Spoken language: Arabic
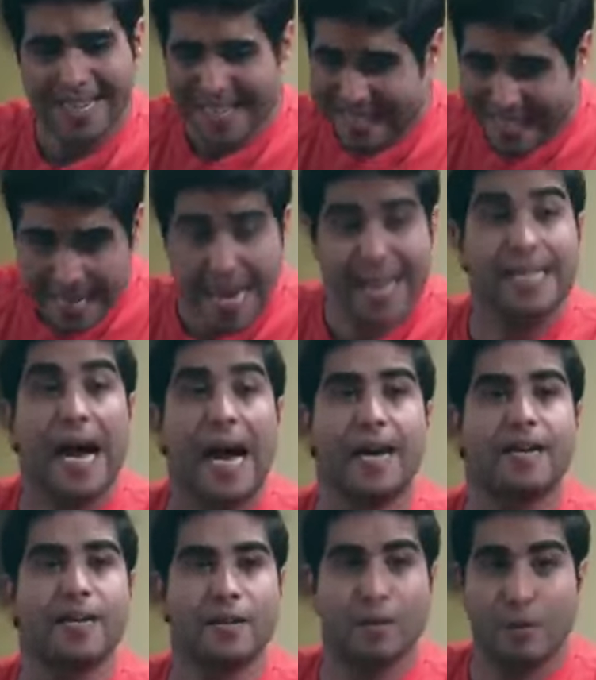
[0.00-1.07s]
زياده
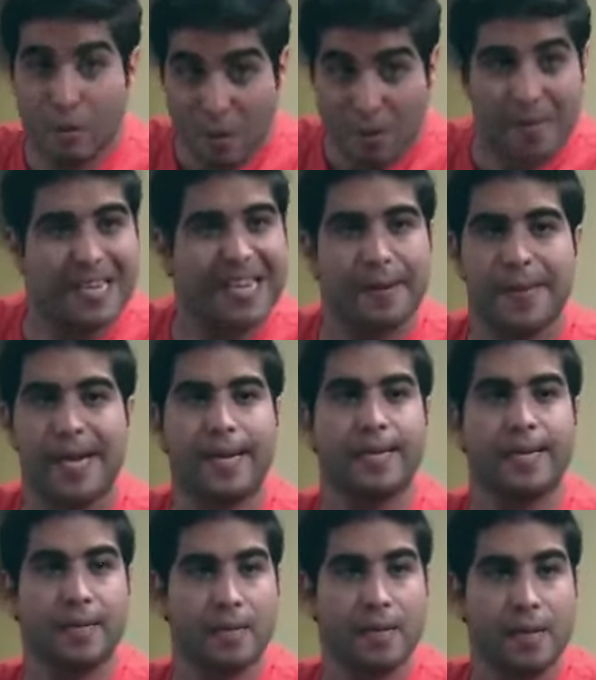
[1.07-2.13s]
عن اللزوم كمان